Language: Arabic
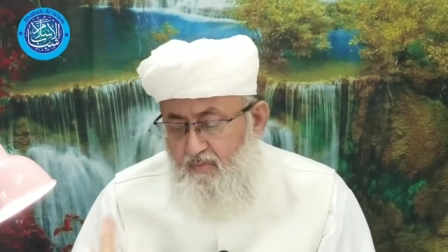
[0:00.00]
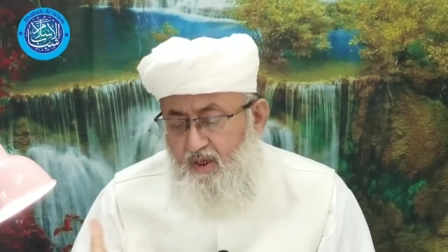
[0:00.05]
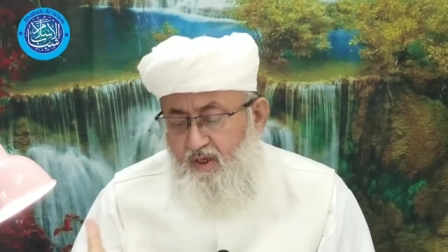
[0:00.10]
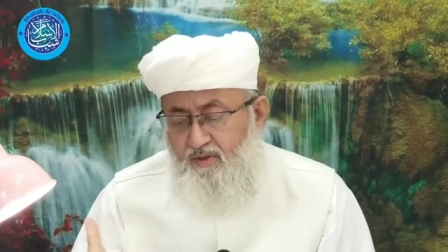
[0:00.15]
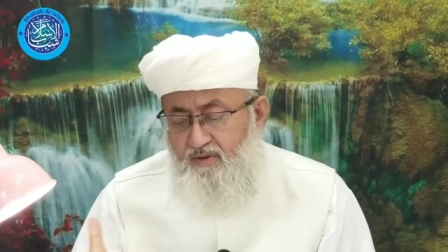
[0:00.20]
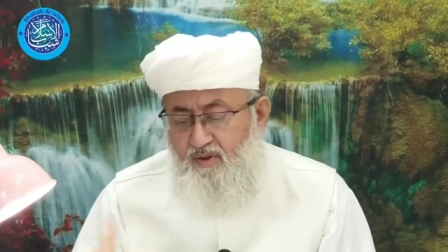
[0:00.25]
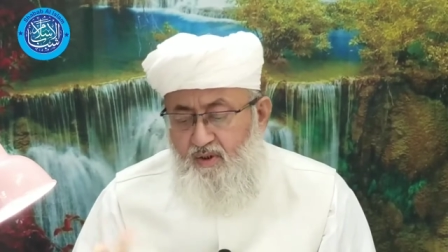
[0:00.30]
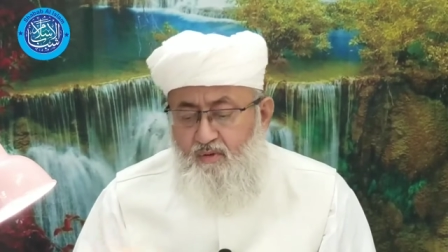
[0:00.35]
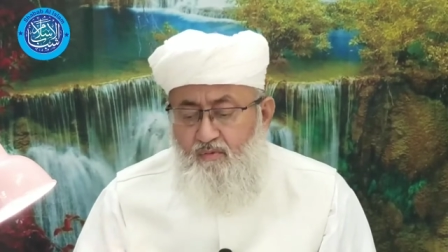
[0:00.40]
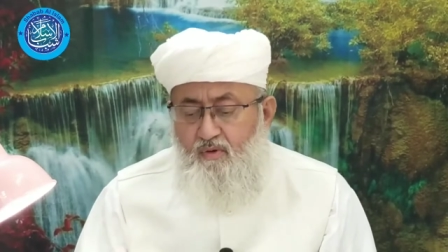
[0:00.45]

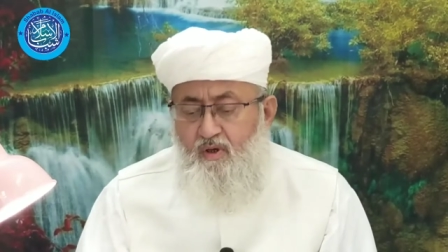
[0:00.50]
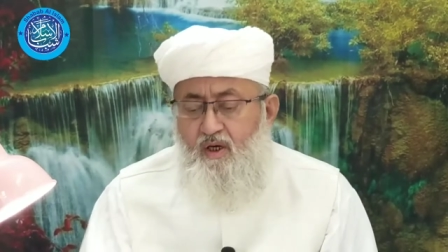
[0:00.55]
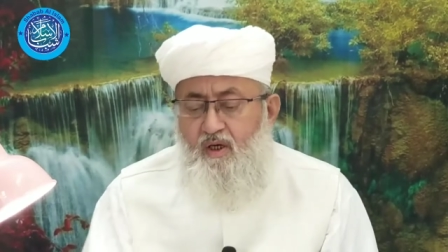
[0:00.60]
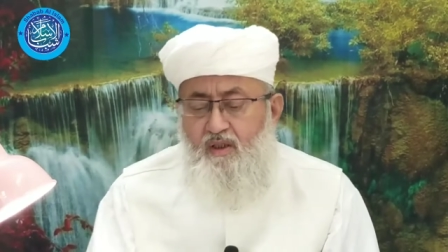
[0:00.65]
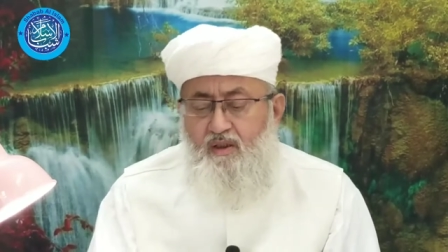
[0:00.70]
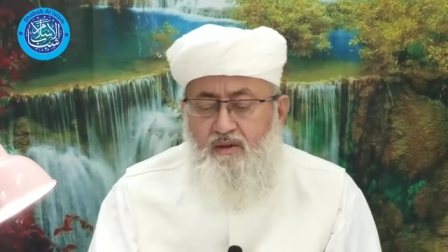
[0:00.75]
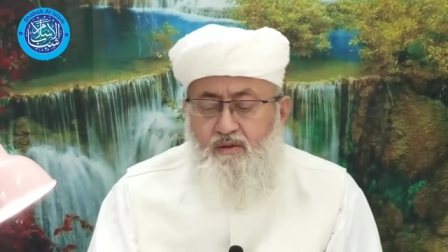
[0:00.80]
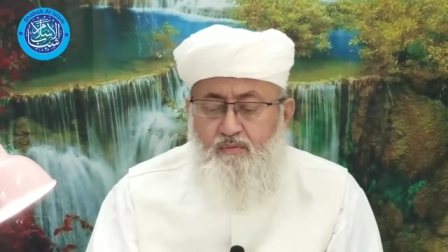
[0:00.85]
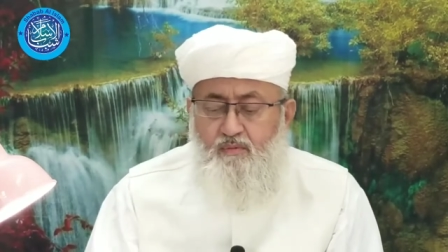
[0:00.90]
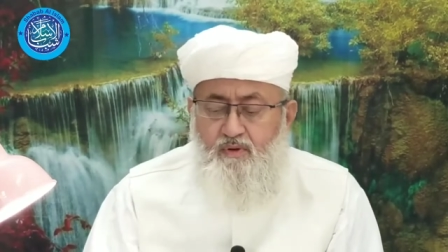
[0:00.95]
فالمعنى
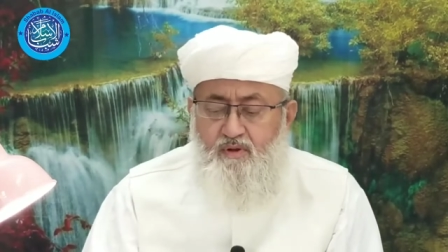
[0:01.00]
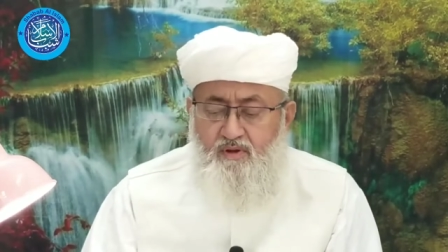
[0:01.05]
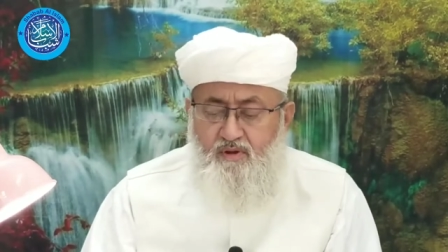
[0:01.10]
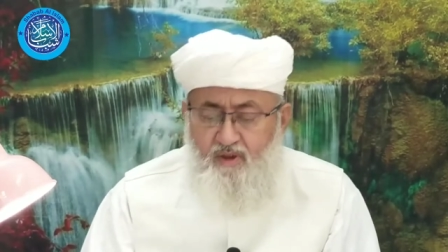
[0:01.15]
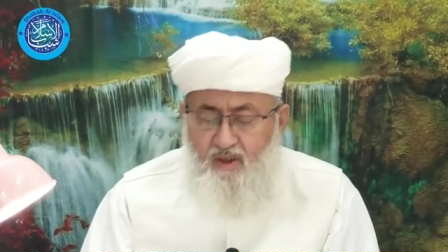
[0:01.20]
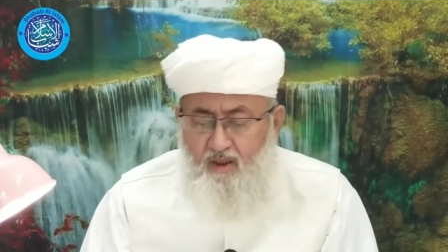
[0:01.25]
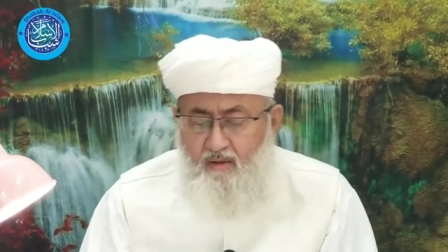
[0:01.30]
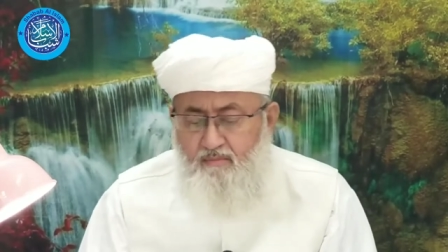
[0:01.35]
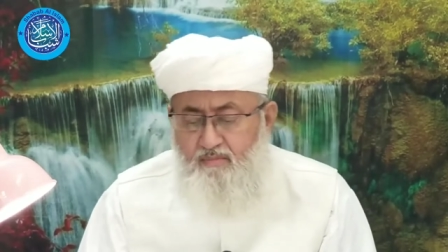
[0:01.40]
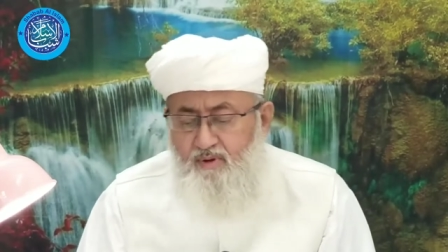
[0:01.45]

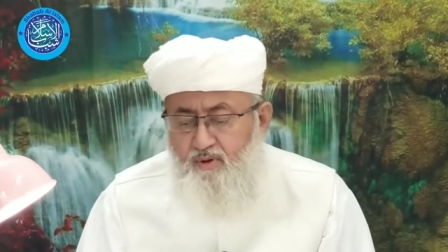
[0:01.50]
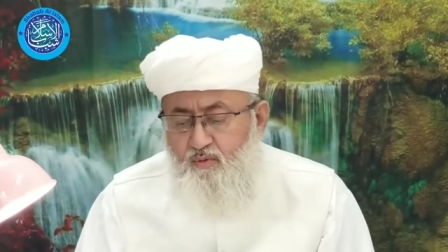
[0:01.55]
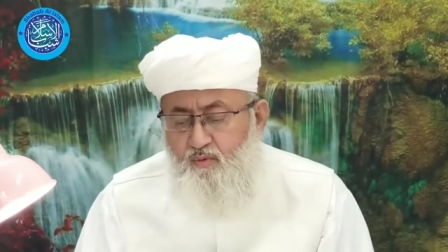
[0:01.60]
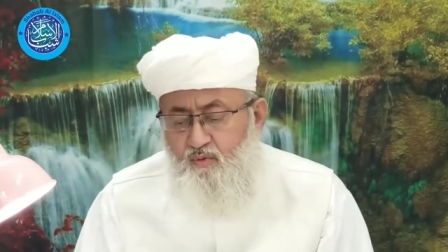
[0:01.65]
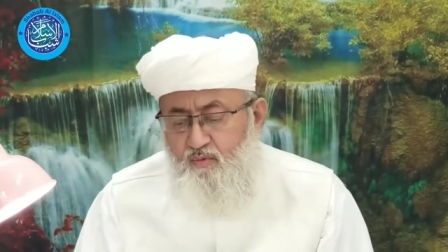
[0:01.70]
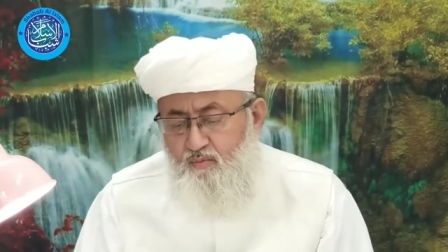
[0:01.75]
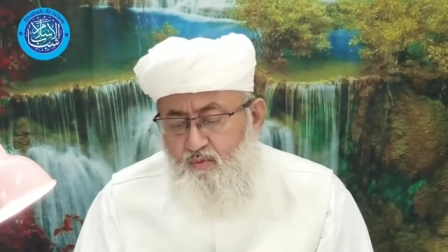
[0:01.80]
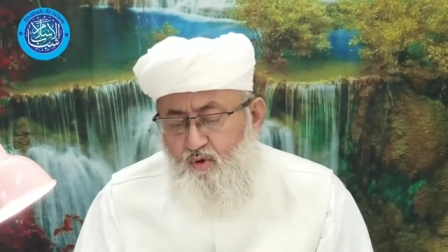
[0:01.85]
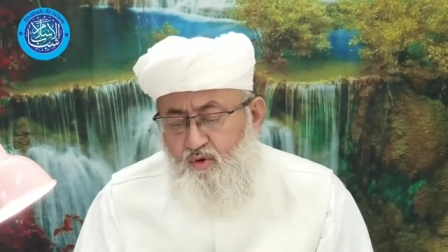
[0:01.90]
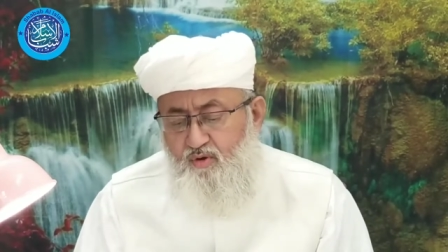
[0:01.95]
واحد
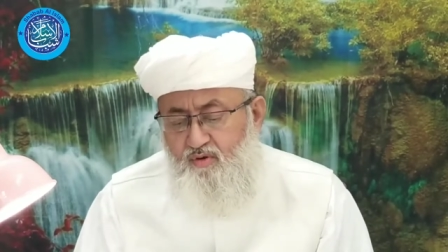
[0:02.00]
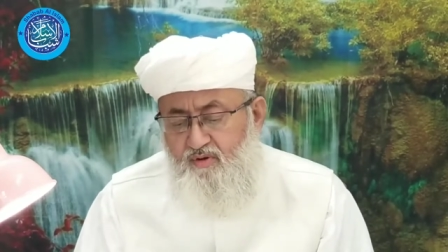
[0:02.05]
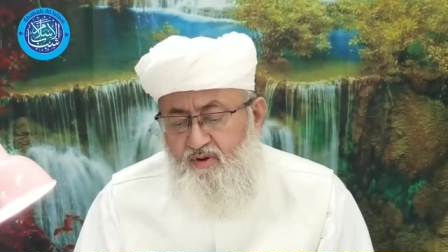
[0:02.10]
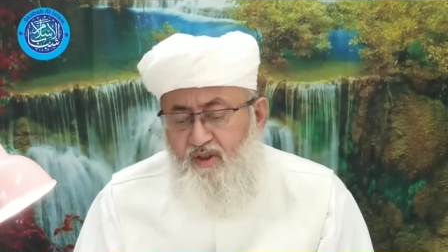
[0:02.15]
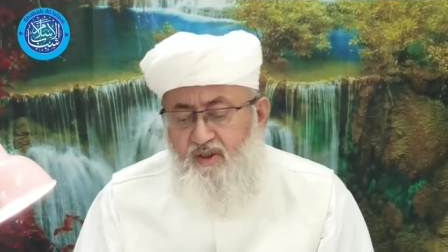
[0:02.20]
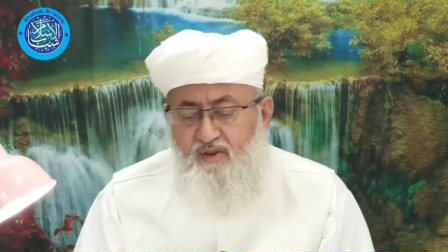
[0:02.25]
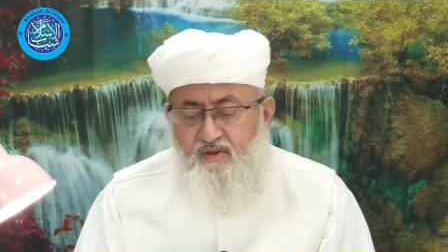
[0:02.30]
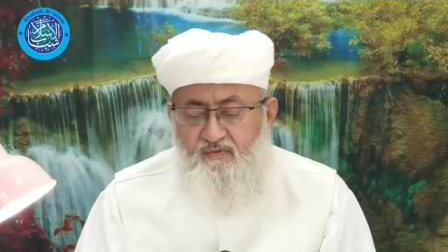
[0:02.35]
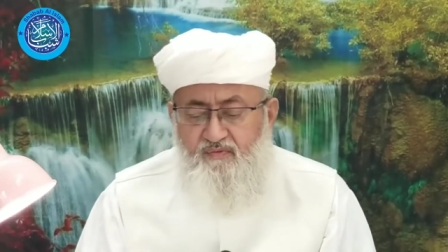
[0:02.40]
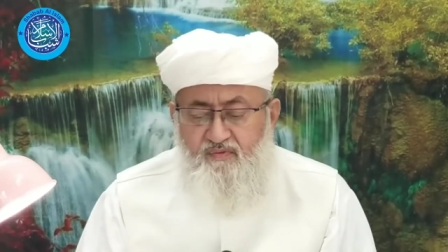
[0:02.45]
والتعبير
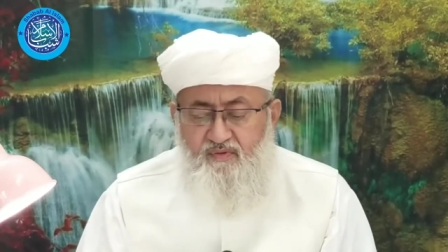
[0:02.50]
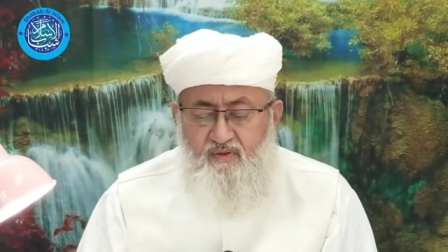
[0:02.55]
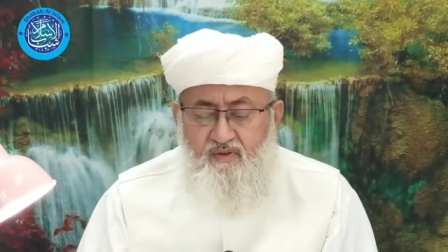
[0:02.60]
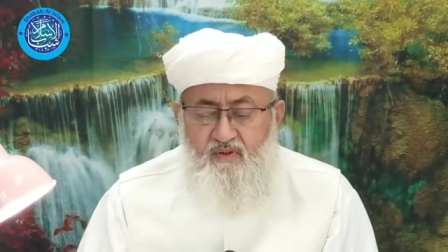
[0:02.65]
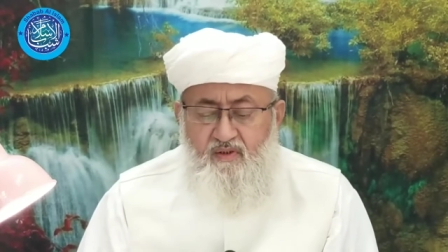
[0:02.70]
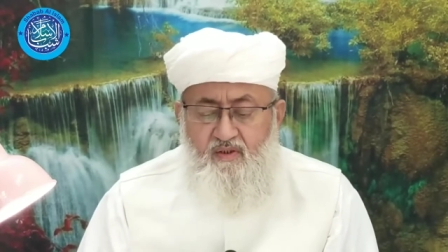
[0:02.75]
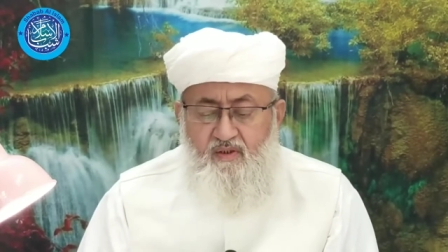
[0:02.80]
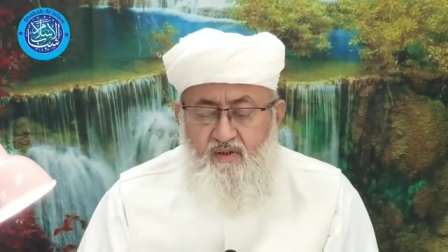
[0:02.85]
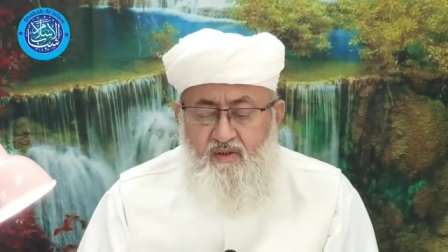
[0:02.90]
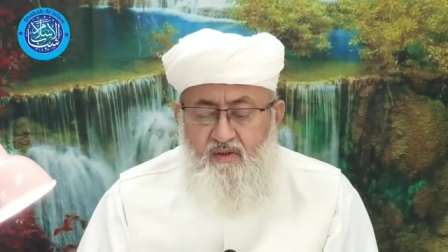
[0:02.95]

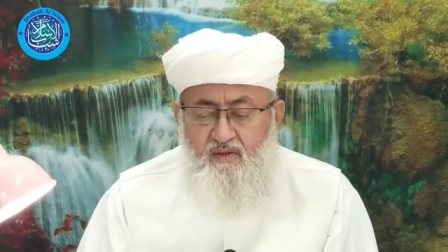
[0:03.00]
مختلف